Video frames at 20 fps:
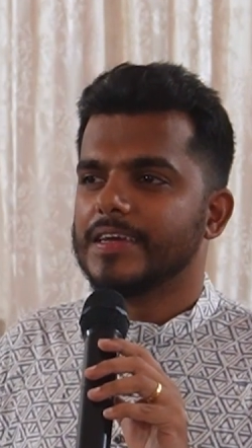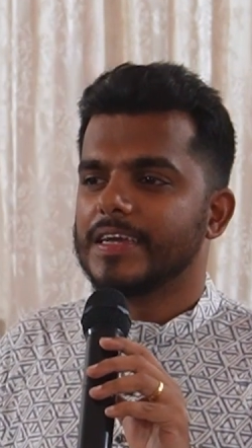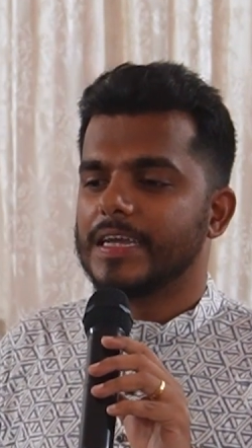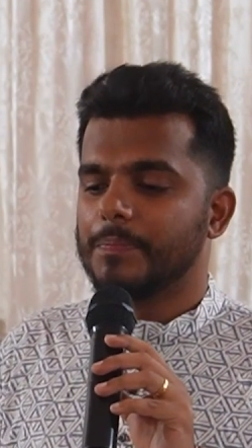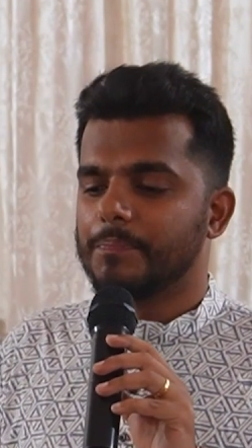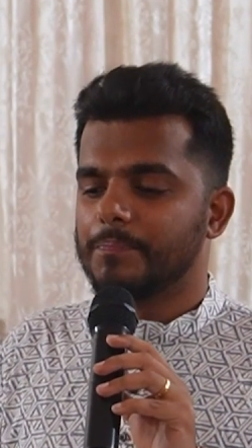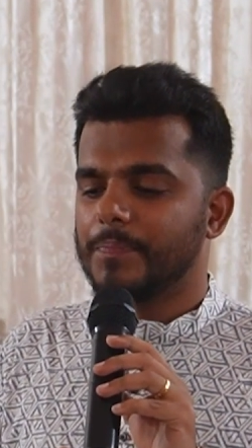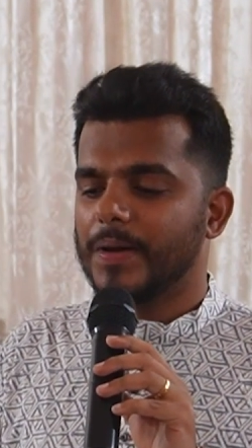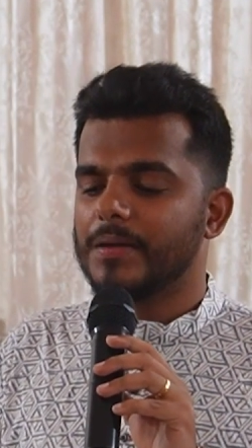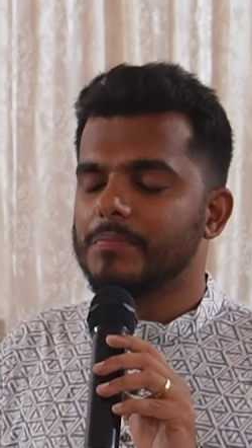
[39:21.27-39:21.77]

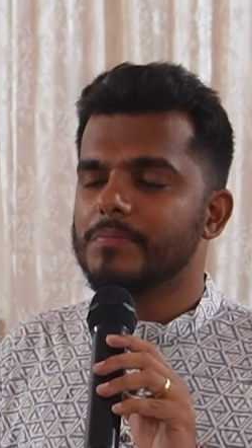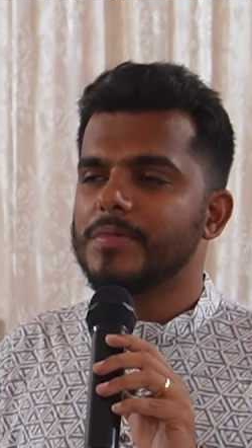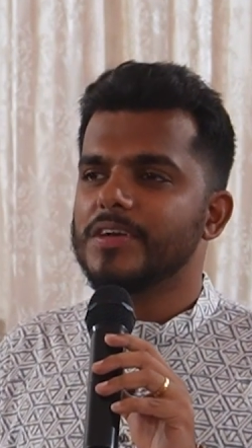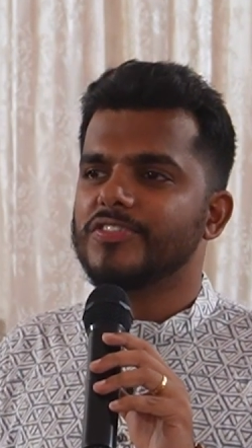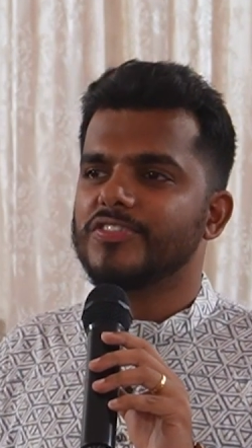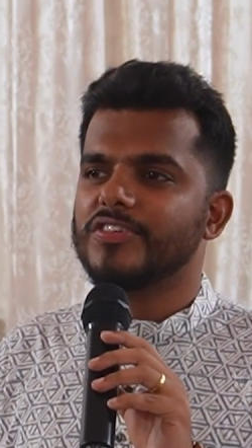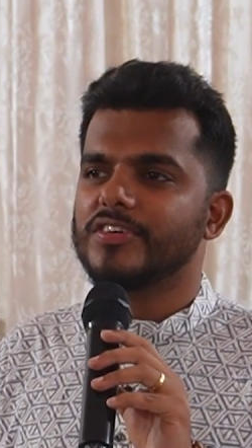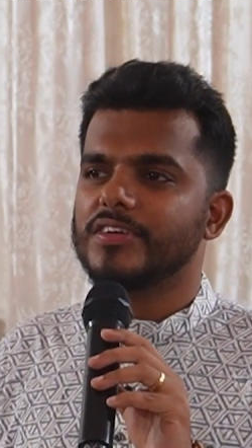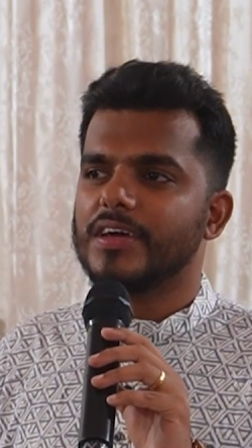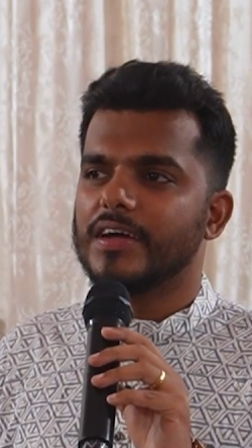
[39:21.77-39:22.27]
कि
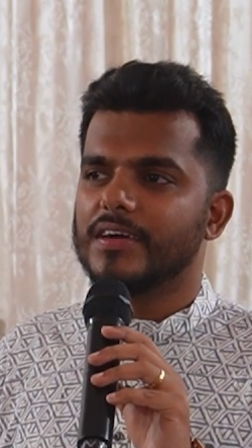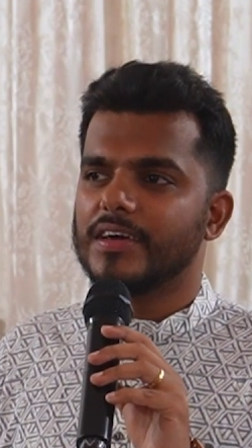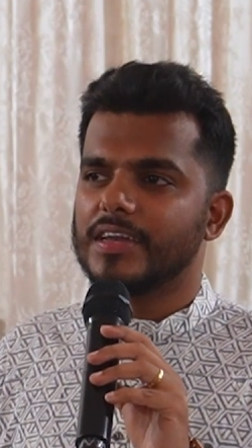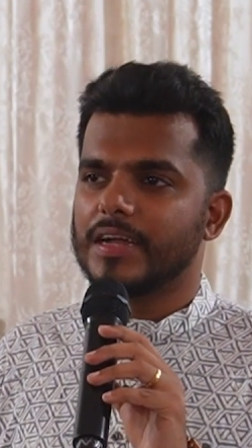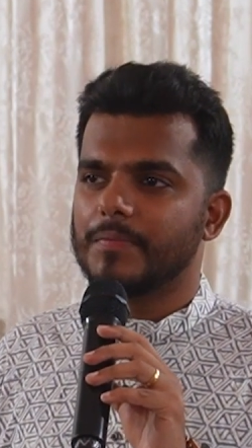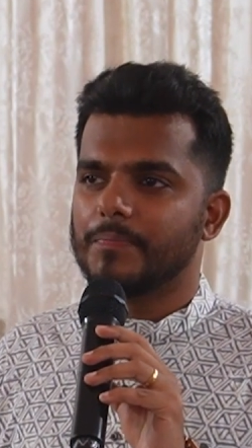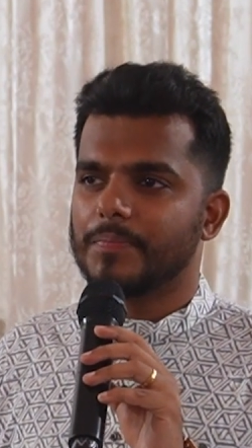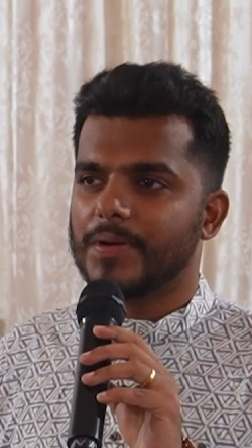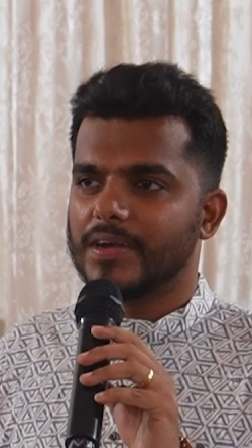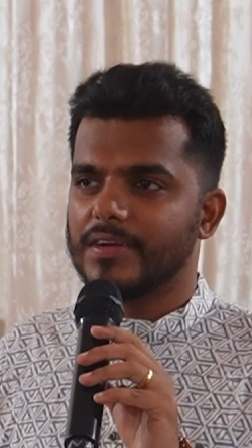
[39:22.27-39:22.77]
परमेश्वर अगर
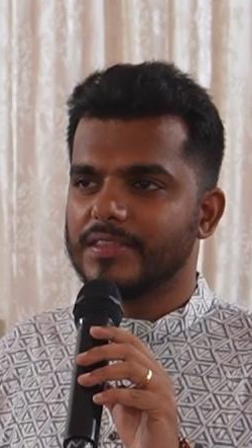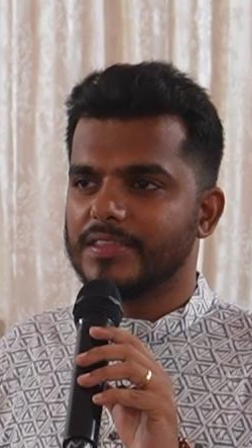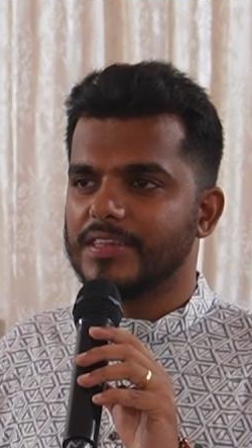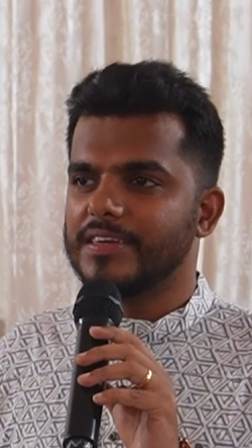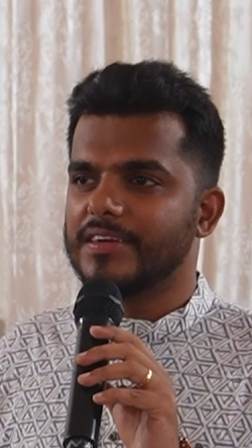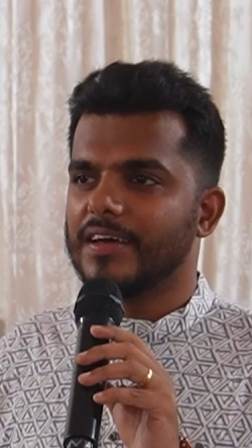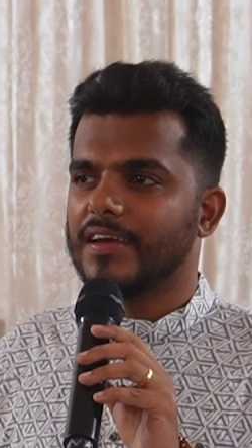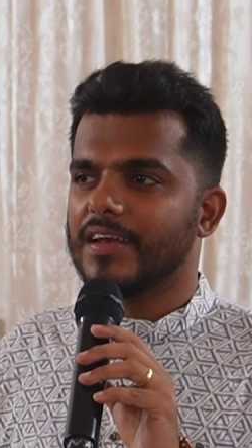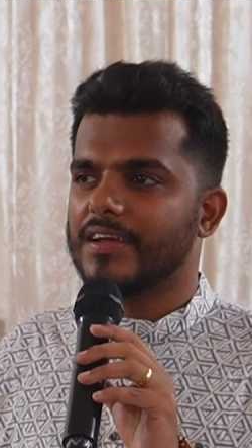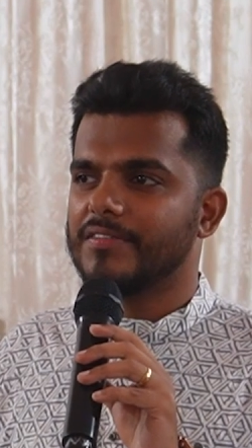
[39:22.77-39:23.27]
एक प्रगति
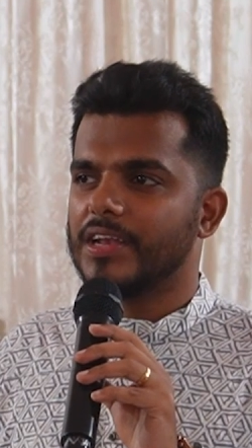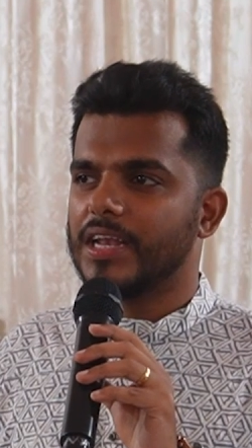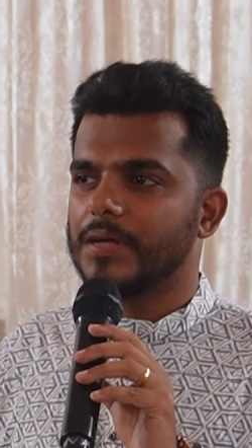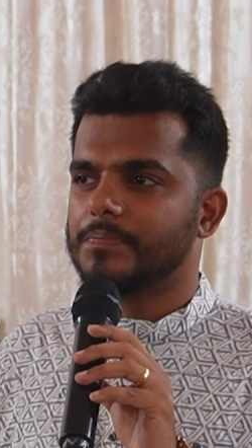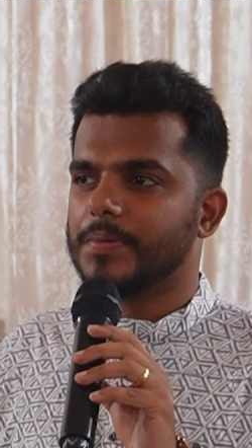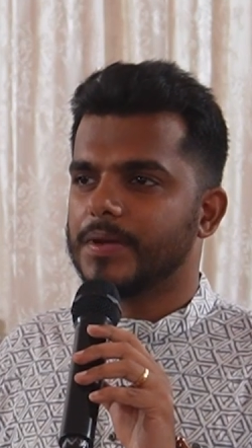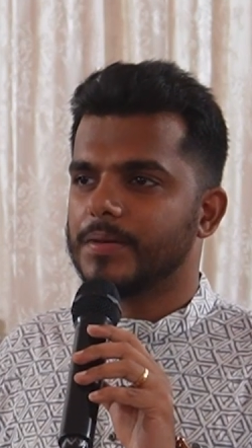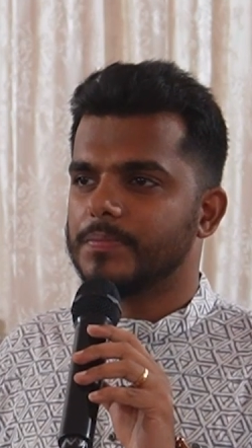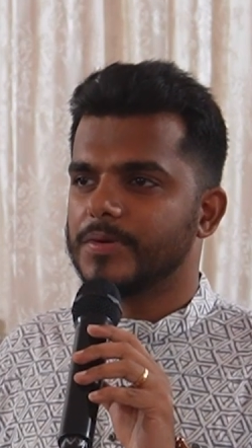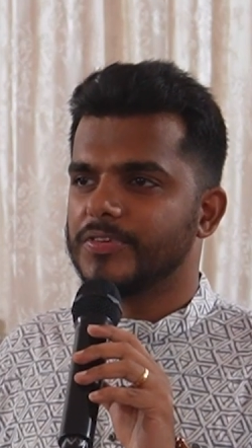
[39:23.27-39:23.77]
करने वाला
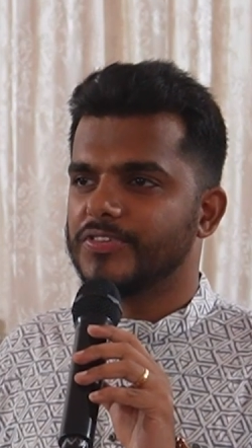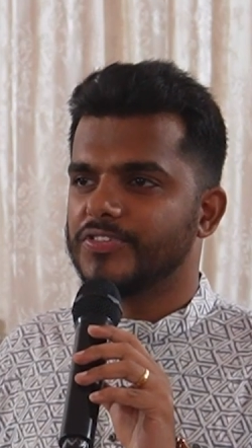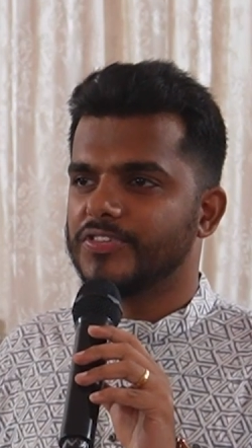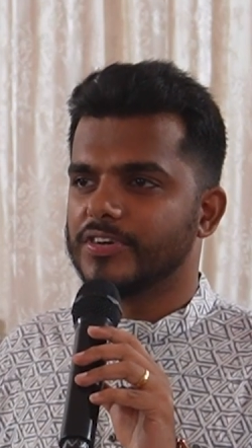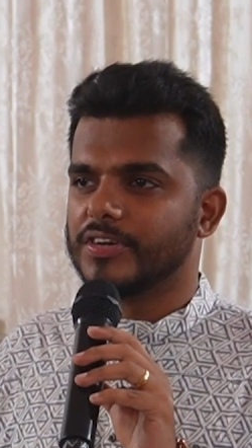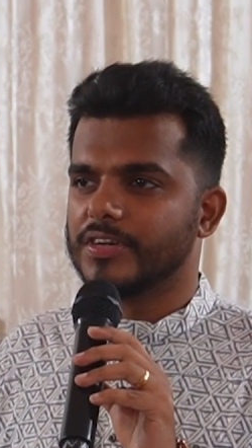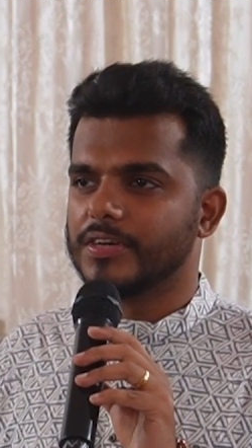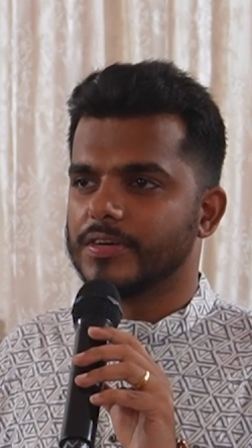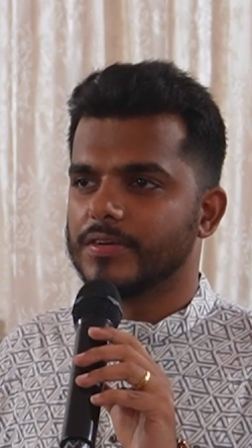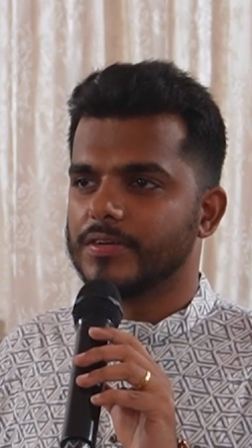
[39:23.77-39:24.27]

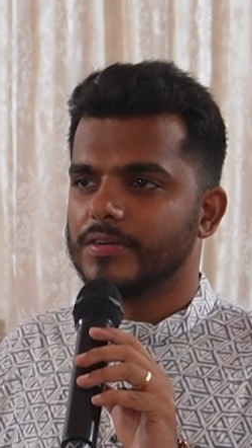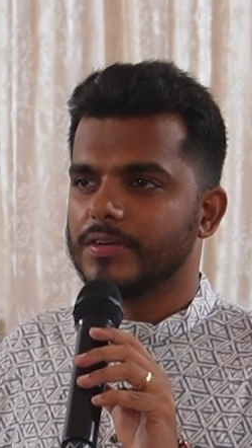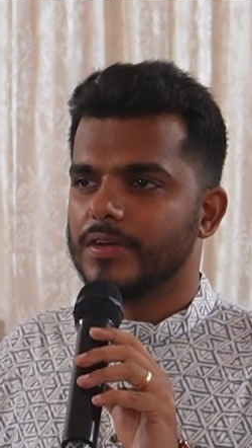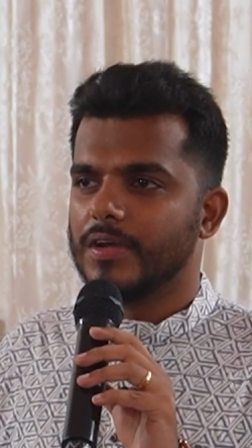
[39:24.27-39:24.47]
परमेश्वर है